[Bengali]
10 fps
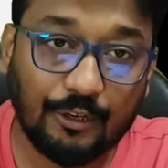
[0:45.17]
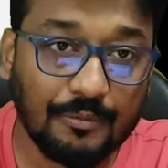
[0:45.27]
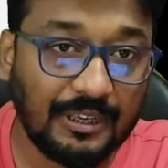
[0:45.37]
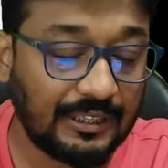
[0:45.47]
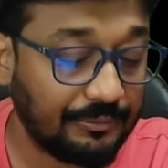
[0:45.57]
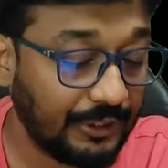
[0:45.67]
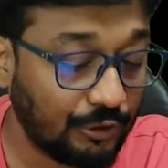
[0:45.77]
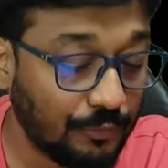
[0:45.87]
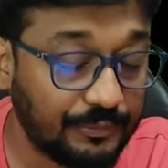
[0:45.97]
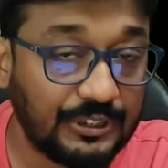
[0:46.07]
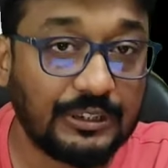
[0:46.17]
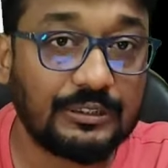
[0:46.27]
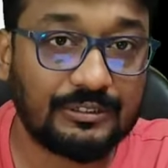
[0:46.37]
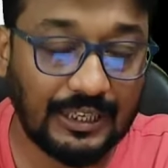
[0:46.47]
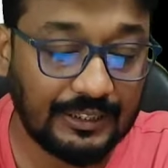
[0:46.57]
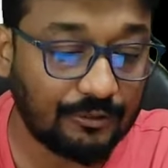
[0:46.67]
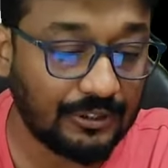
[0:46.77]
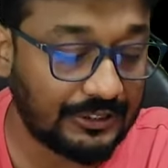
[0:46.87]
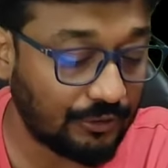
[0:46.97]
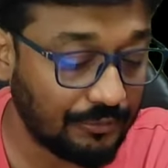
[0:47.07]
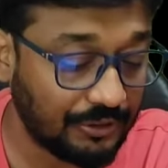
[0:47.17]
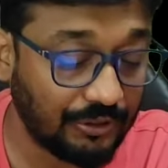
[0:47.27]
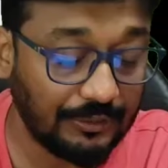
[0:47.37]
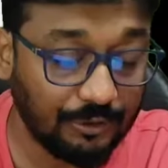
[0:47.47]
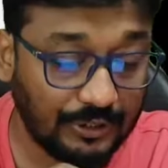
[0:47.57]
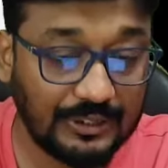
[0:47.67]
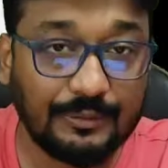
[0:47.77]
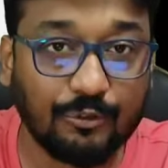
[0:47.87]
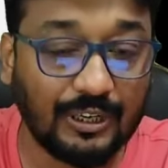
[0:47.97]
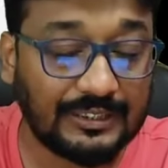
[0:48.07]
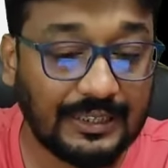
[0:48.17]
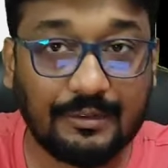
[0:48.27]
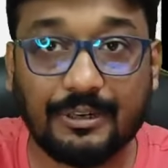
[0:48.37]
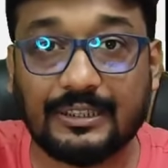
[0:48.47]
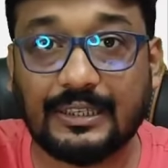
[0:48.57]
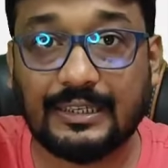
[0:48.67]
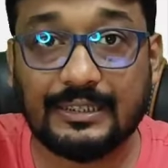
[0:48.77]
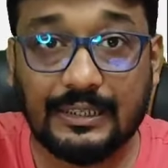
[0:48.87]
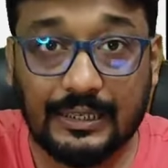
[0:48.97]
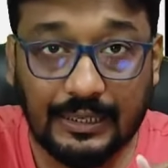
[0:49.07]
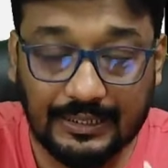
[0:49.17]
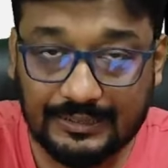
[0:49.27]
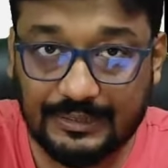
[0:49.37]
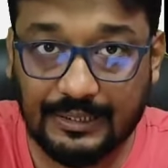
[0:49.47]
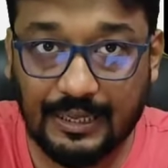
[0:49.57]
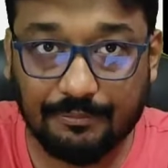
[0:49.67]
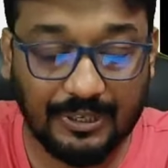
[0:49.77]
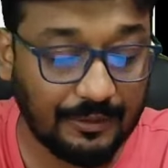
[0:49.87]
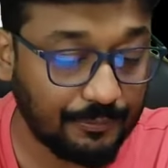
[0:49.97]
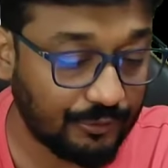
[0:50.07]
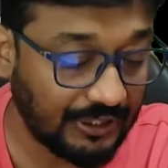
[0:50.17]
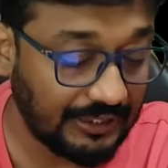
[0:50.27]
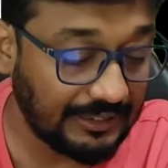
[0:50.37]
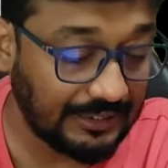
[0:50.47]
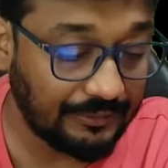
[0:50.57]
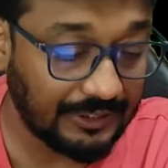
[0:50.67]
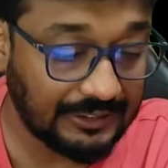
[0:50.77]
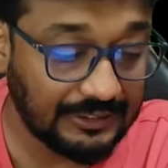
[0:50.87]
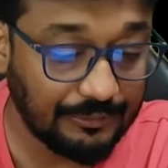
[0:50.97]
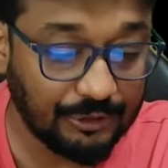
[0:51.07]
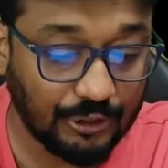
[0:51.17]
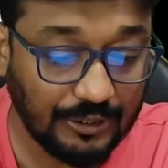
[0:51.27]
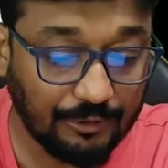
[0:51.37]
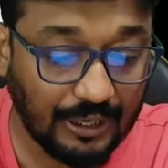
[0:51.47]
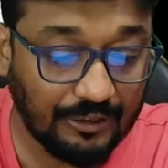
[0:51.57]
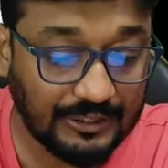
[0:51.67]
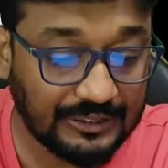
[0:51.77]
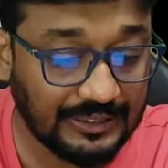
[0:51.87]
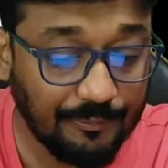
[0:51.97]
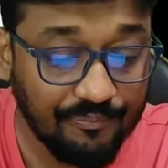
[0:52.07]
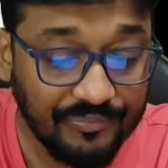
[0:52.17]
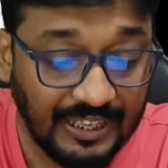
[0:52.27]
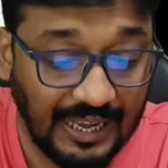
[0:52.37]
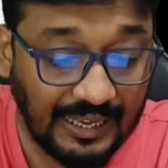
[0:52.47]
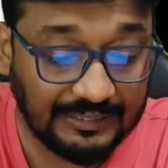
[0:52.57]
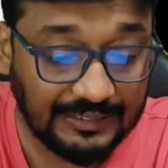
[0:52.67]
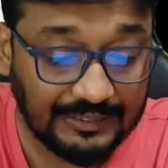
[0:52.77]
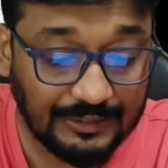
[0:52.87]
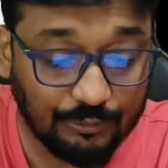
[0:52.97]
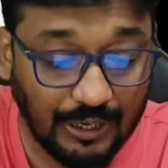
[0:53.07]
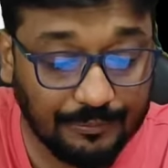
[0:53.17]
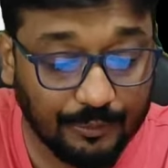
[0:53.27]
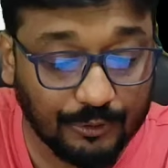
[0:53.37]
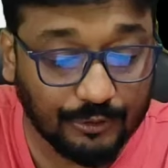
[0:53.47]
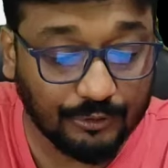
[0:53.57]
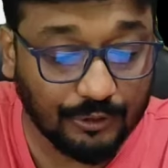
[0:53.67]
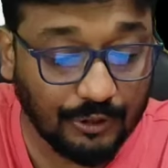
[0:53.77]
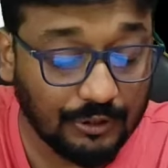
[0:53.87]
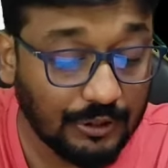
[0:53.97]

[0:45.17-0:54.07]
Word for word: এরকম একটা বিজ্ঞপ্তি জারি করেছে কমিশন এবং কি বলেছে একবার দেখে নি স্ক্রিনে আপনারা প্রত্যেকে দেখতে পাচ্ছেন যে বিষয়টা বলা হয়েছে যে একত্রিশে জুলাই পর্যন্ত